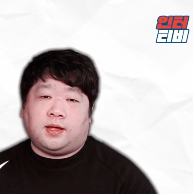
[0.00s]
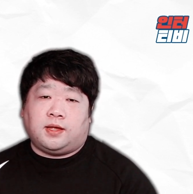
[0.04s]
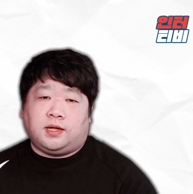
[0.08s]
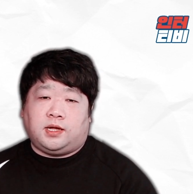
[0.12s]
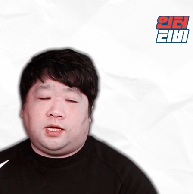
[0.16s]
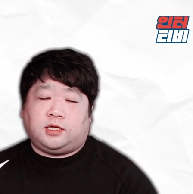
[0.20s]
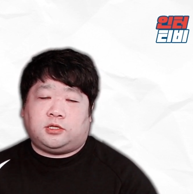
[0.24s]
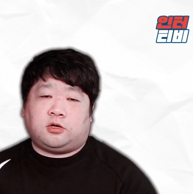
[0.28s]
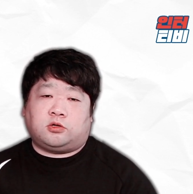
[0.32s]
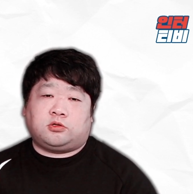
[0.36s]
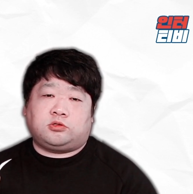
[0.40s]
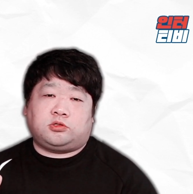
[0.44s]

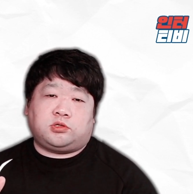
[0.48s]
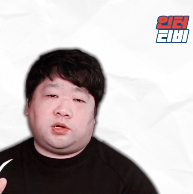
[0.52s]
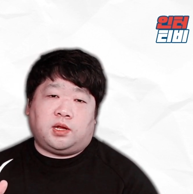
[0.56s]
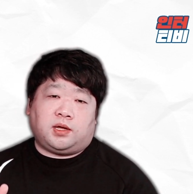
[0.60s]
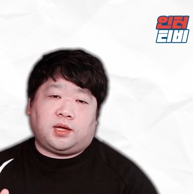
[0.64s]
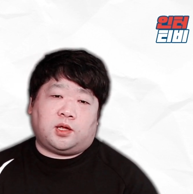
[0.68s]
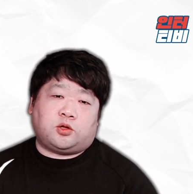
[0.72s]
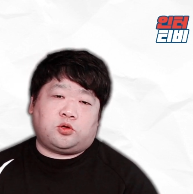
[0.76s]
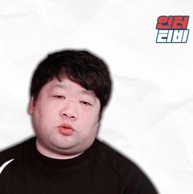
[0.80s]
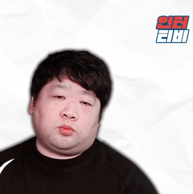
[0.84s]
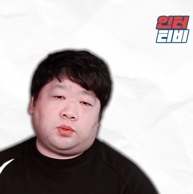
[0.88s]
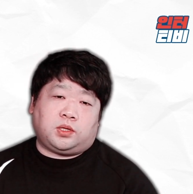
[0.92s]
이
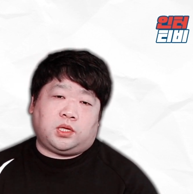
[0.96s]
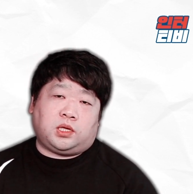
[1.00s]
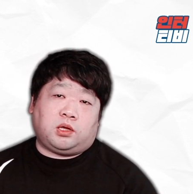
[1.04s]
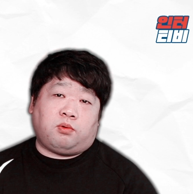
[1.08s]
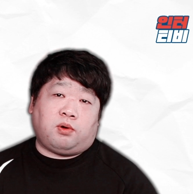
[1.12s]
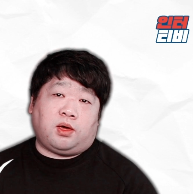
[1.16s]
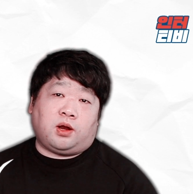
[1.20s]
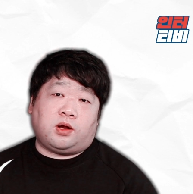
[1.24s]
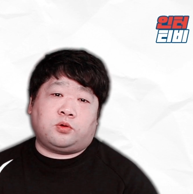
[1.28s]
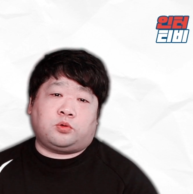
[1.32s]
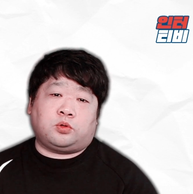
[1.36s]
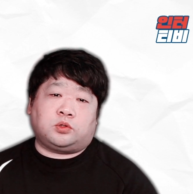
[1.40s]
선수들에게 좀
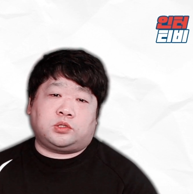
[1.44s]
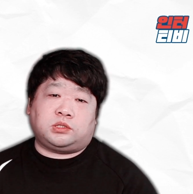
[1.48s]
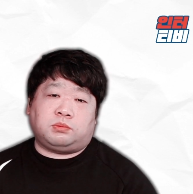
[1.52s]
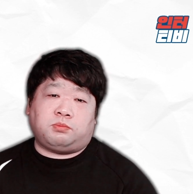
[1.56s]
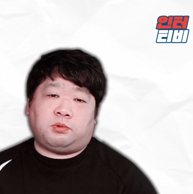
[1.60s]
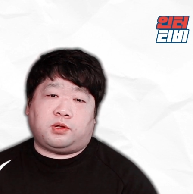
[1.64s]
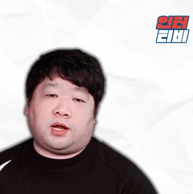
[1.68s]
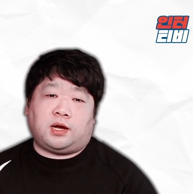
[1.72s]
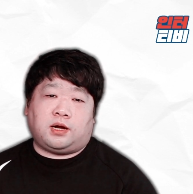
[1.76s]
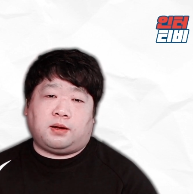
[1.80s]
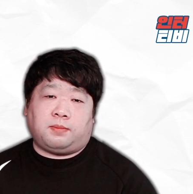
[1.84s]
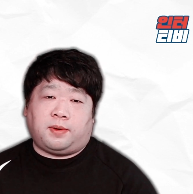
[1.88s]
기회를
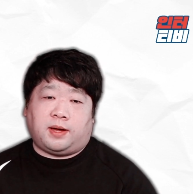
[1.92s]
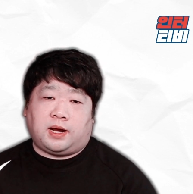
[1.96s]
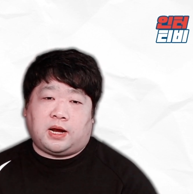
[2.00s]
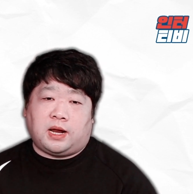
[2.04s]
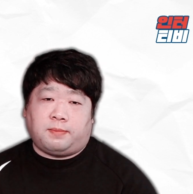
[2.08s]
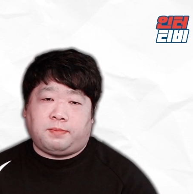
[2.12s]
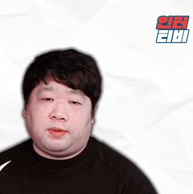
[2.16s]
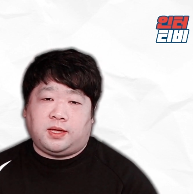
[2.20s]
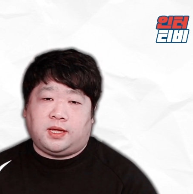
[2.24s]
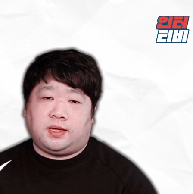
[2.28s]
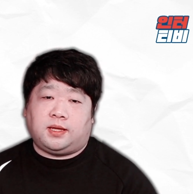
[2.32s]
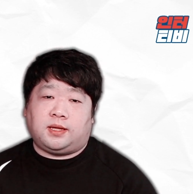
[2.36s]
줬으면 하는
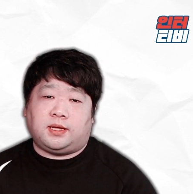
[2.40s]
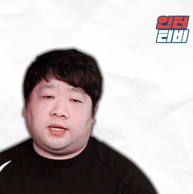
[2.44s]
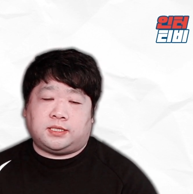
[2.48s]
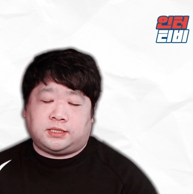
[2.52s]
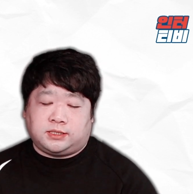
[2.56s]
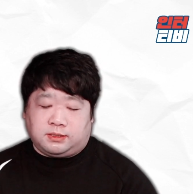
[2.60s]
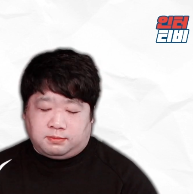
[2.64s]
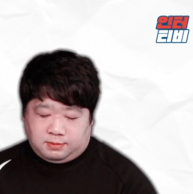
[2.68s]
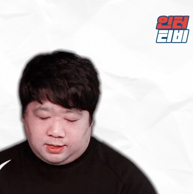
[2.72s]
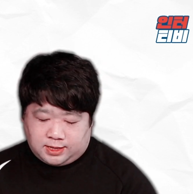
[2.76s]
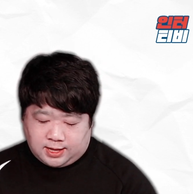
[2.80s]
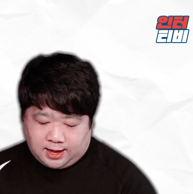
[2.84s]
바람이
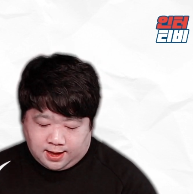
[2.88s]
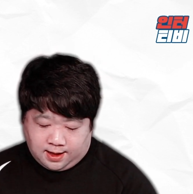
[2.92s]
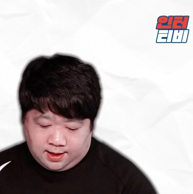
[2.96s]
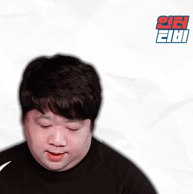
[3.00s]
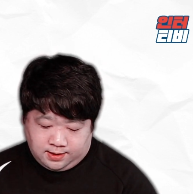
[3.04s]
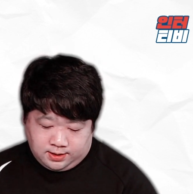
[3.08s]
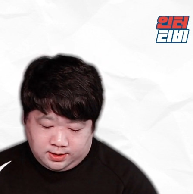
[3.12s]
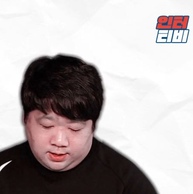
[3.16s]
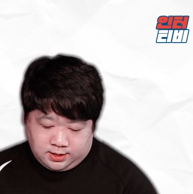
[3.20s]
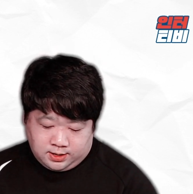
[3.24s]
있습니다.